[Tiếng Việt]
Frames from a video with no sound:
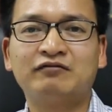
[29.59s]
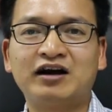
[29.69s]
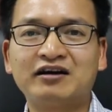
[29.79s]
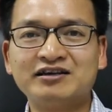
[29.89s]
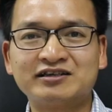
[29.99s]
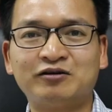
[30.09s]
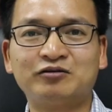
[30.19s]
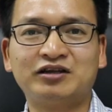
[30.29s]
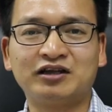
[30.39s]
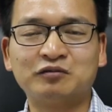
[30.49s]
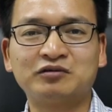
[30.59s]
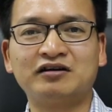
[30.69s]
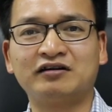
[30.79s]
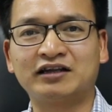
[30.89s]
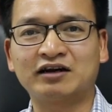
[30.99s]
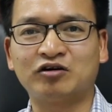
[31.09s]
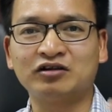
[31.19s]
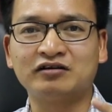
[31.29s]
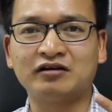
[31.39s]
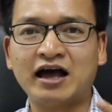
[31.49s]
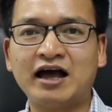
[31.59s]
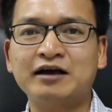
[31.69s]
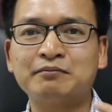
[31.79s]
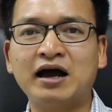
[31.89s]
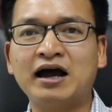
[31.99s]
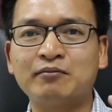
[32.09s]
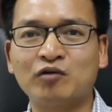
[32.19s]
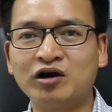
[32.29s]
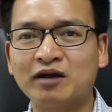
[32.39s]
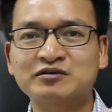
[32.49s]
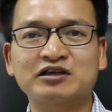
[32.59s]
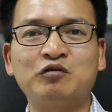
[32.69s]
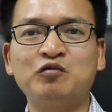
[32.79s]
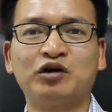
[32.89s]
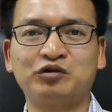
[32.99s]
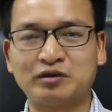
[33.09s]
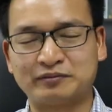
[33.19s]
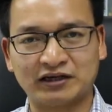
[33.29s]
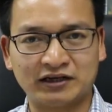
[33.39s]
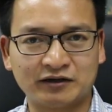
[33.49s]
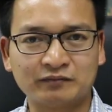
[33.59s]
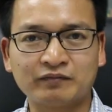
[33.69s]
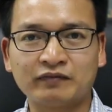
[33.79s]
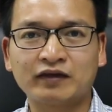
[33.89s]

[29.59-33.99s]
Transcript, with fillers: và người giàu thì thông thường người ta có từ 2, 3, 4, 5, 6 nguồn thu nhập trở lên